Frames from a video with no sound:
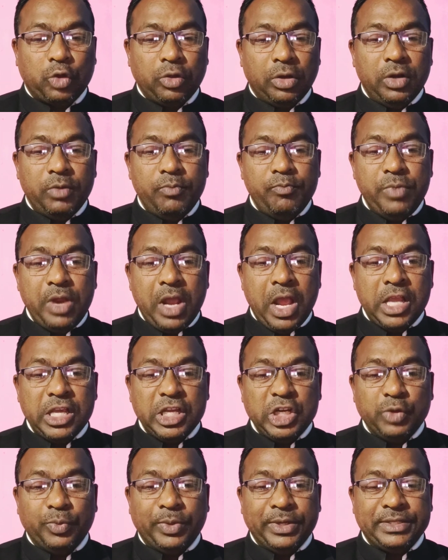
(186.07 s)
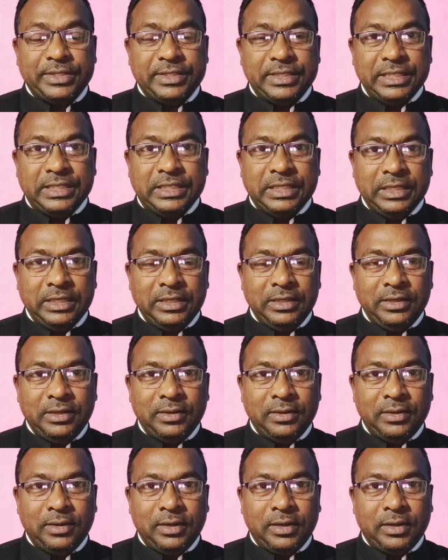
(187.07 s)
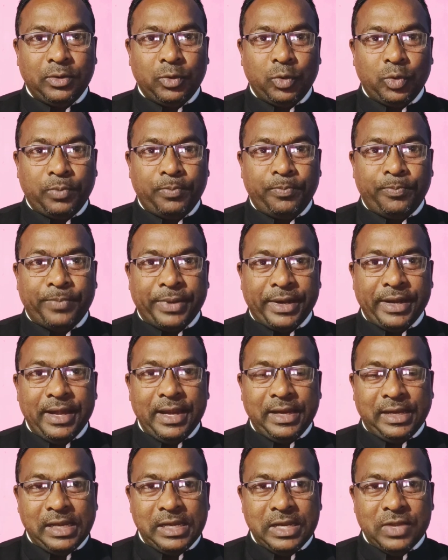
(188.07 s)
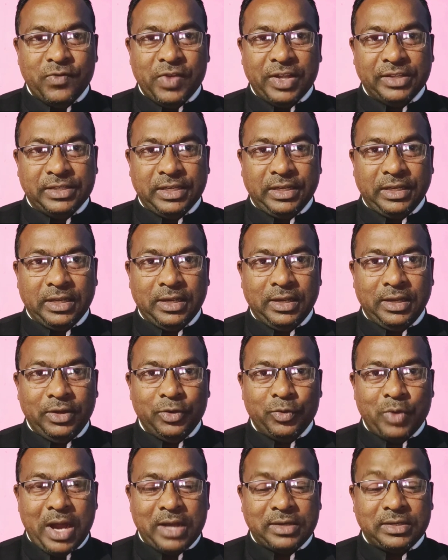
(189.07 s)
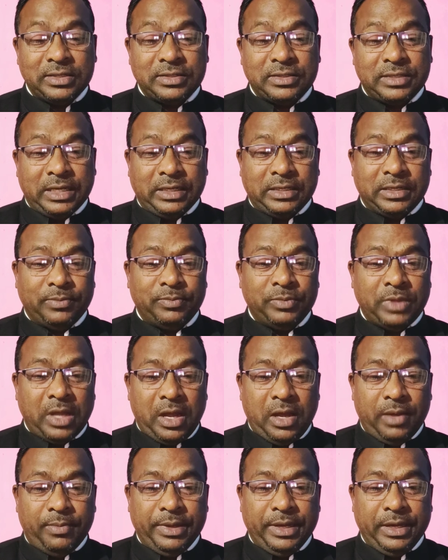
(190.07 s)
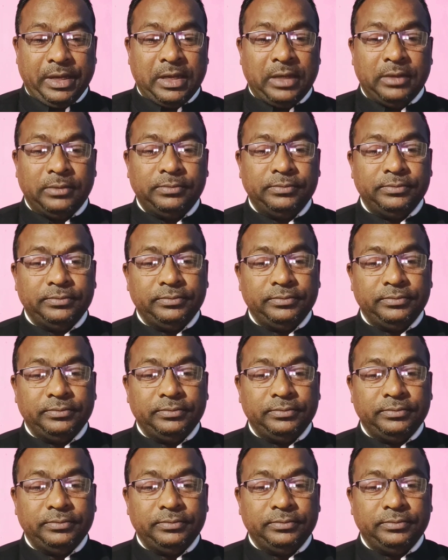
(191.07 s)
कोलंबिया यूनिवर्सिटी पढ़ने के लिए भेजेंगे यूनाइटेड स्टेट ऑफ द अमेरिका